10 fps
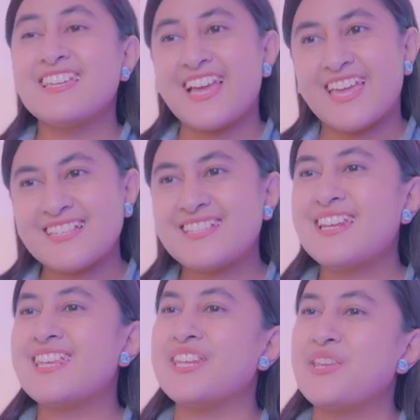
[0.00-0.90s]

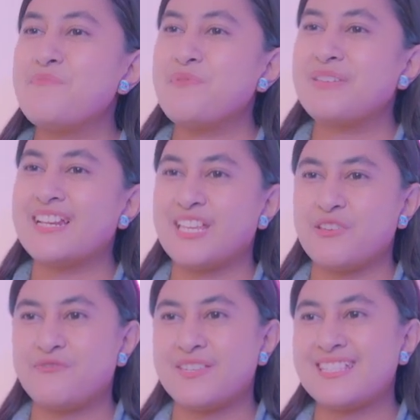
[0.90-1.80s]
Yayasan ini
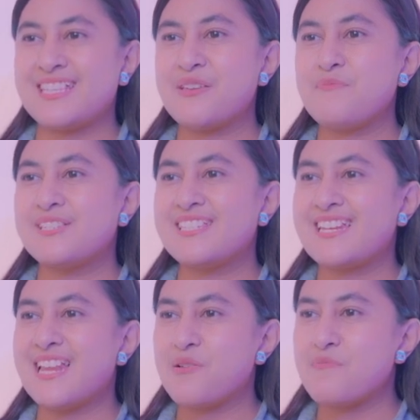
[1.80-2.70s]
memiliki visi
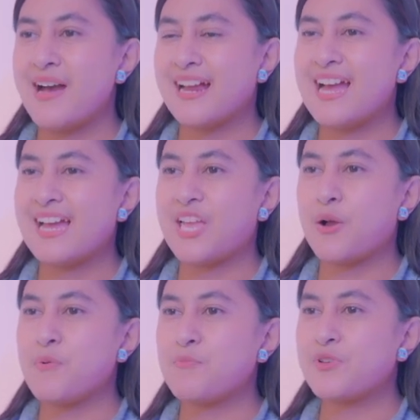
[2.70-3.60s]
menjadi
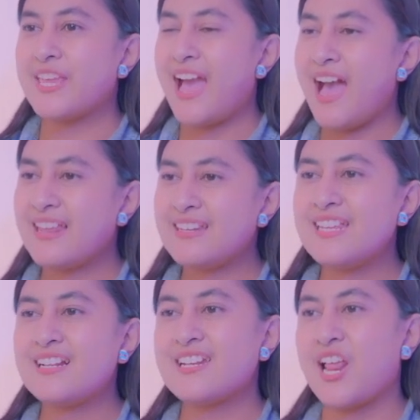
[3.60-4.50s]
lembaga yang mempunyai
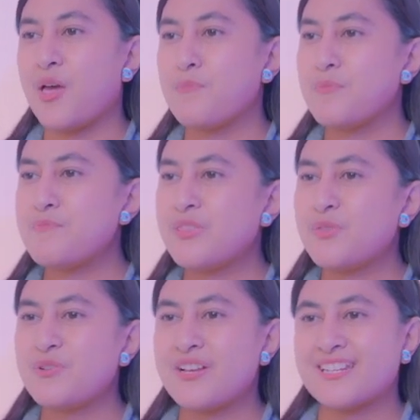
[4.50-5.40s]
andil dalam
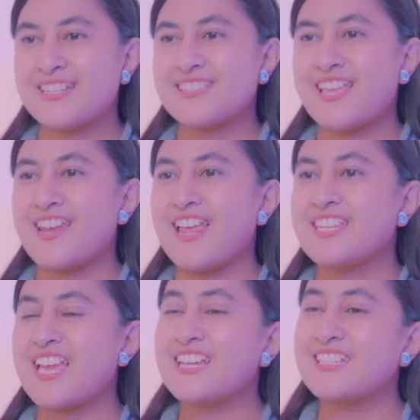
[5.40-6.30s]
membentuk
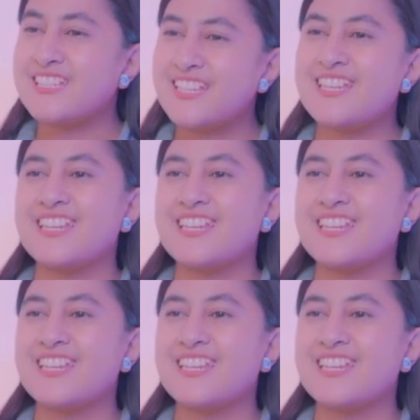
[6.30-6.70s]
kekristenan yang